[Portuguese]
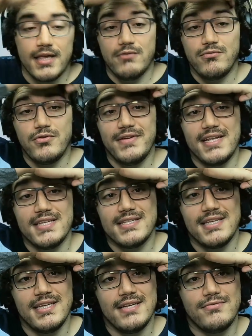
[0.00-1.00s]
que eu vou
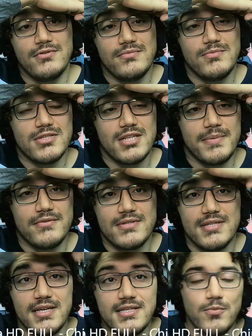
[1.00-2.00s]
oferecer, eu vou mostrar para
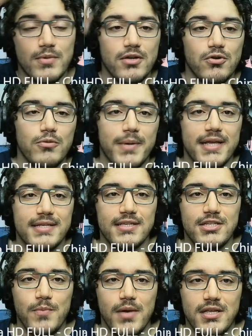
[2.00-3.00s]
vocês, é uma que eu comprei
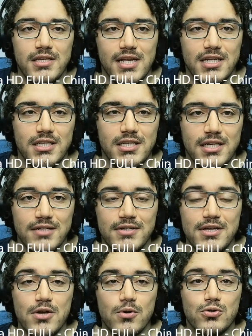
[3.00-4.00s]
recentemente na China.
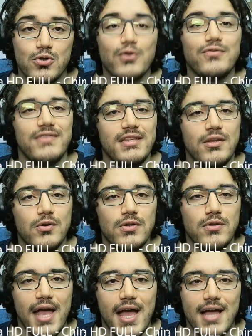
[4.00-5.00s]
Custou
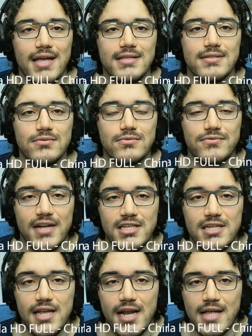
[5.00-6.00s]
98 reais com
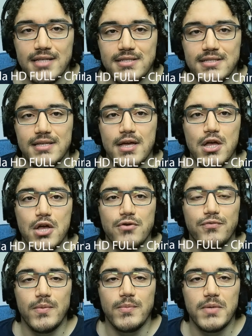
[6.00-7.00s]
frete grátis.
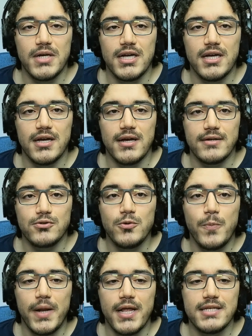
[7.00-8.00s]
Foi uma
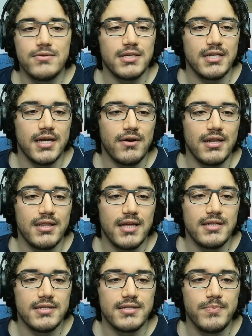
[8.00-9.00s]
surpresa, eu achei que a
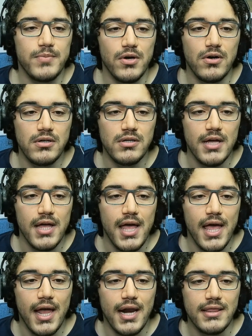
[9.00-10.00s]
qualidade ia ser pior.
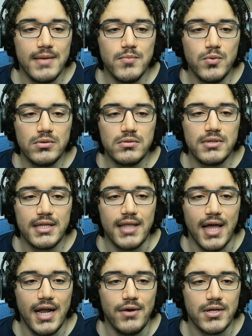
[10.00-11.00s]
Ela tem muito
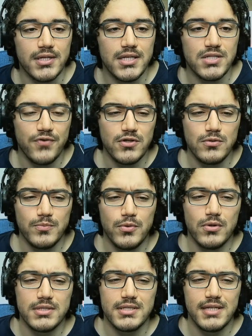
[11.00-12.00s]
detalhe, eu acho que eles forçam um
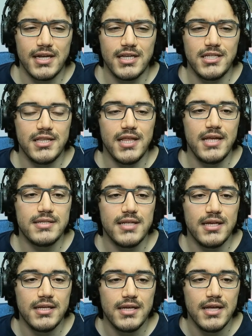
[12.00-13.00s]
pouco assim na nitidez,
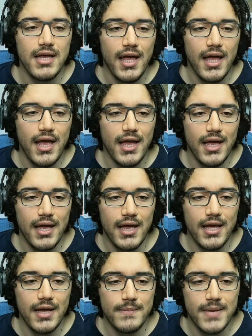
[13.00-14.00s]
né?
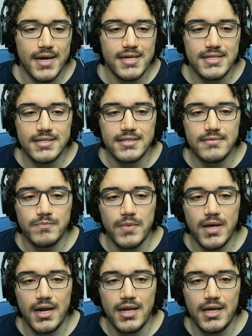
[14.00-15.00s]
É, mas
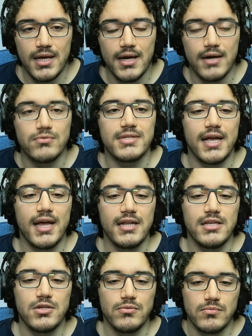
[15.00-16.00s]
ela consegue
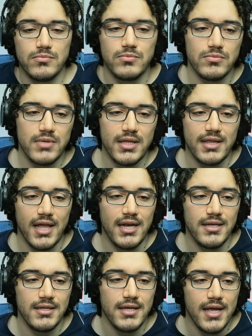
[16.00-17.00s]
garantir um
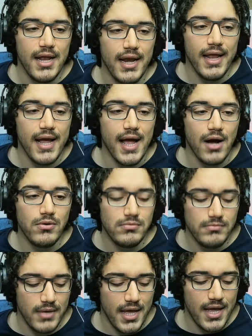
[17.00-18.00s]
detalhe legal.
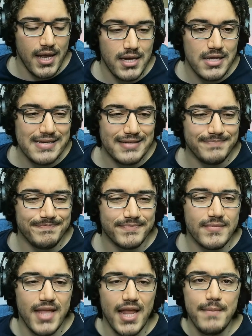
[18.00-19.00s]
Ela
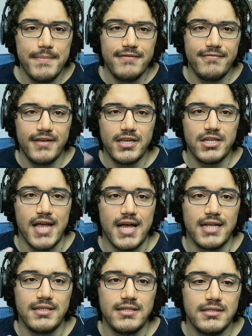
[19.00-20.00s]
ela é bem
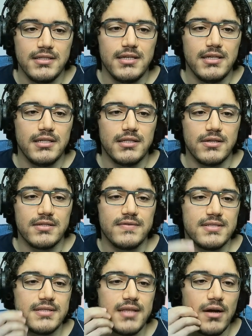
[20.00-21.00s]
fechada, então às
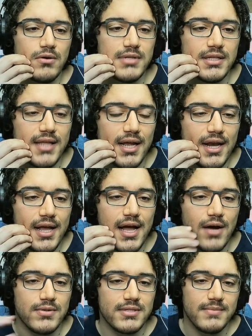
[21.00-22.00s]
vezes tá com um detalhe
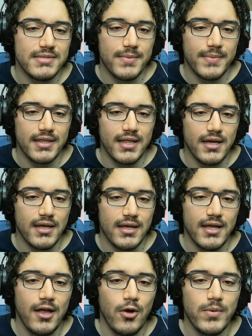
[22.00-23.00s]
legal assim, mas é porque tá
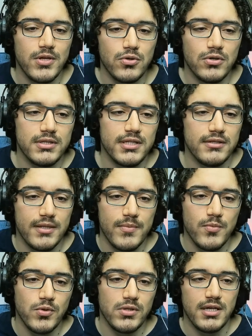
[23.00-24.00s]
realmente cortando, tem
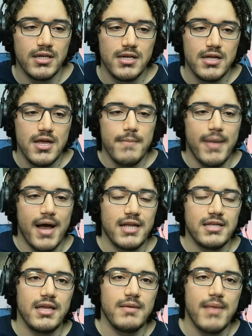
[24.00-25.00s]
muita
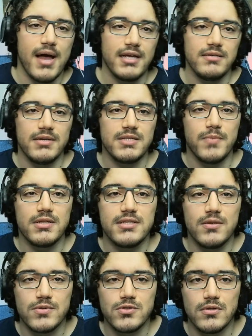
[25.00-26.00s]
parte da imagem, mas pode
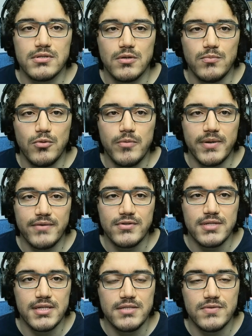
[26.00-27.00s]
ser uma solução boa para
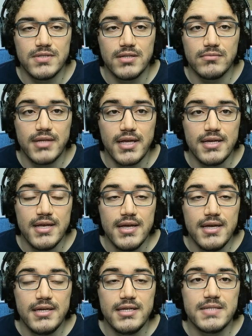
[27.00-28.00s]
você se você não tem
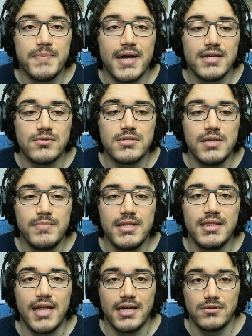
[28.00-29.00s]
espaços
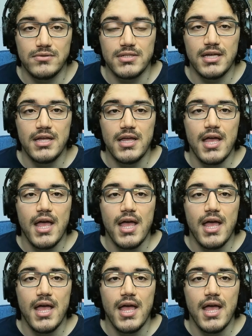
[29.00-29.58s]
limitados, né?